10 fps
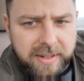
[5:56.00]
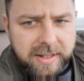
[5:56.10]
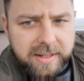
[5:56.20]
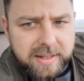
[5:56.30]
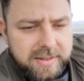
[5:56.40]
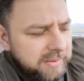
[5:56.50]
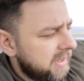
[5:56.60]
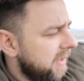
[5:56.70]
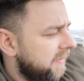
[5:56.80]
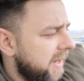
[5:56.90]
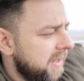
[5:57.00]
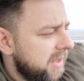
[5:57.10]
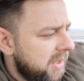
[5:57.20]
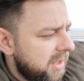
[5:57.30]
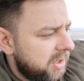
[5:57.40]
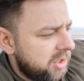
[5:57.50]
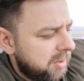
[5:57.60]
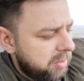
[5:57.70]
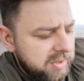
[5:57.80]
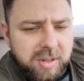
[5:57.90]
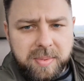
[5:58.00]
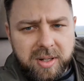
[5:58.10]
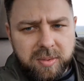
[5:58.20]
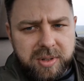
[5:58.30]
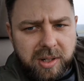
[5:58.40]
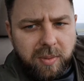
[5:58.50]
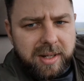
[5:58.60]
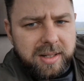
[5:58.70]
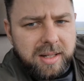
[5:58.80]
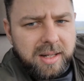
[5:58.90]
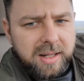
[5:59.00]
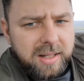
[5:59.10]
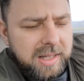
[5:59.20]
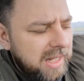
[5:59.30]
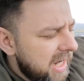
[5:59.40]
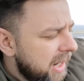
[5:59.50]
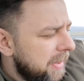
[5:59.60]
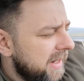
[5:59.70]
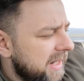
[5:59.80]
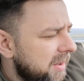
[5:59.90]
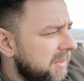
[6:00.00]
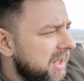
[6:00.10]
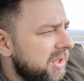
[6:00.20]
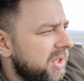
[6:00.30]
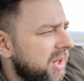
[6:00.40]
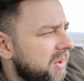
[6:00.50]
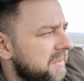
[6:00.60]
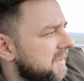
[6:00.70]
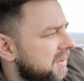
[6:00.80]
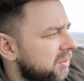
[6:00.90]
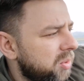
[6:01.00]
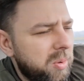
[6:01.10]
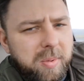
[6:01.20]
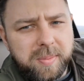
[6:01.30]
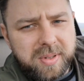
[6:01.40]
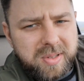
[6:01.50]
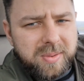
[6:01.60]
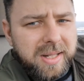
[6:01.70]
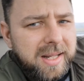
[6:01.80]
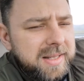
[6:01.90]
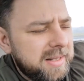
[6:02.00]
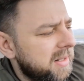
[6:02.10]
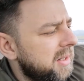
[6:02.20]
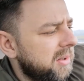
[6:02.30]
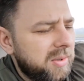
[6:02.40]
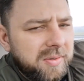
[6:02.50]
jest o tyle fajny, że po zrobieniu przekładni nie ma najmniejszego stuku, po prostu jest to